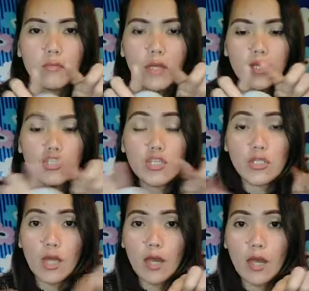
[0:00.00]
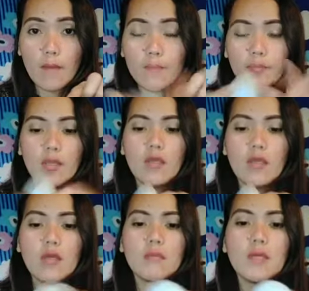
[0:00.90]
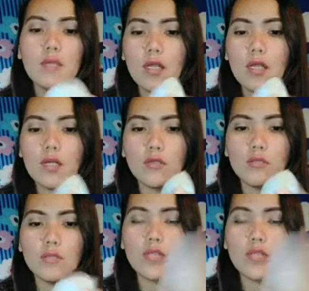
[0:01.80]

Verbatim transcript: pag siya, Ayan, may mga ganun.